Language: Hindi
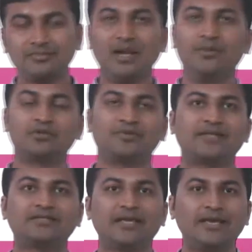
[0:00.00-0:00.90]
बिकॉज मैंने
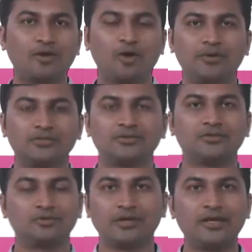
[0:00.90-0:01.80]
से ई कॉमर्स
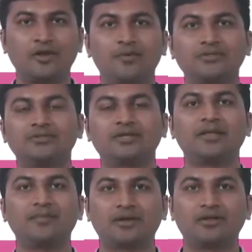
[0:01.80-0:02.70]
सो ई कॉमर्स इज
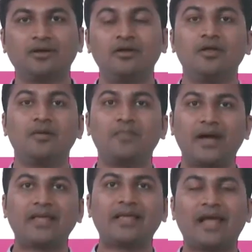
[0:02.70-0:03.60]
नथिंग बट द
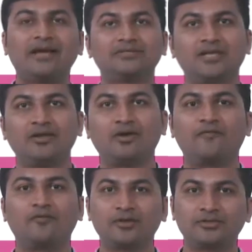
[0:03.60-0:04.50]
बाइंग एंड सेलिंग
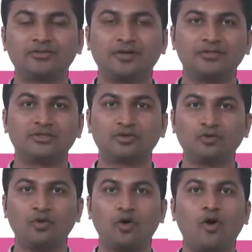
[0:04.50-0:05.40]
ऑफ गुड्स एंड सर्विसेज
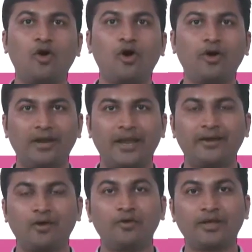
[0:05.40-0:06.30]
थ्रू
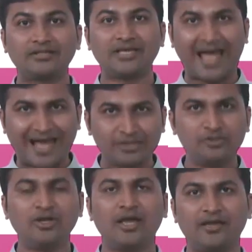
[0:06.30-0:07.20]
online or you can say
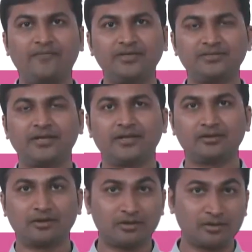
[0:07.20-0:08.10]
actually if I say na
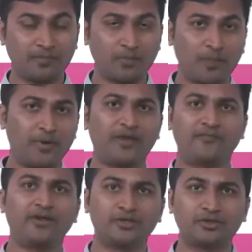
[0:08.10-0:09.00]
the, the proper
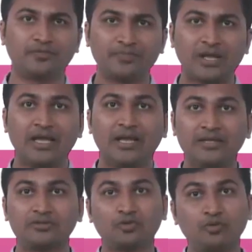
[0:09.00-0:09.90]
definition it
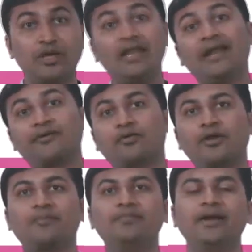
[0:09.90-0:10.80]
is through
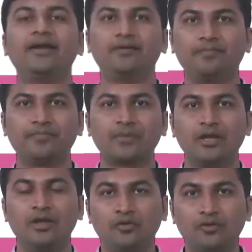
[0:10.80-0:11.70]
electronic medium
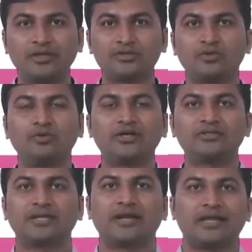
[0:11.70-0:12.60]
क्योंकि स्टूडेंट्स
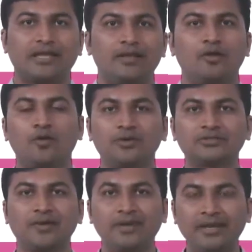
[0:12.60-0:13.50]
ने ना ई कॉमर्स
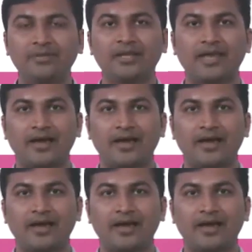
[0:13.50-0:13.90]
का मीनिंग पता क्या